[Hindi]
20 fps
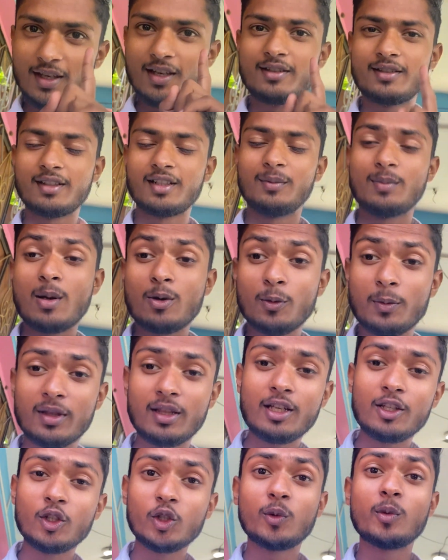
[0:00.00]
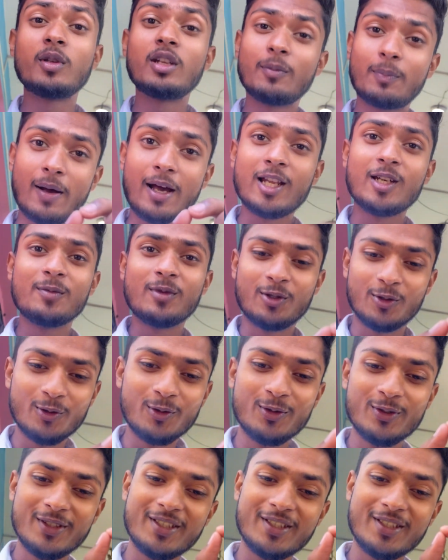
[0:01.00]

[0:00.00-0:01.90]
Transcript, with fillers: एक सेकंड मैं आपको बता दूँ कि मैं नेपाल में हूँ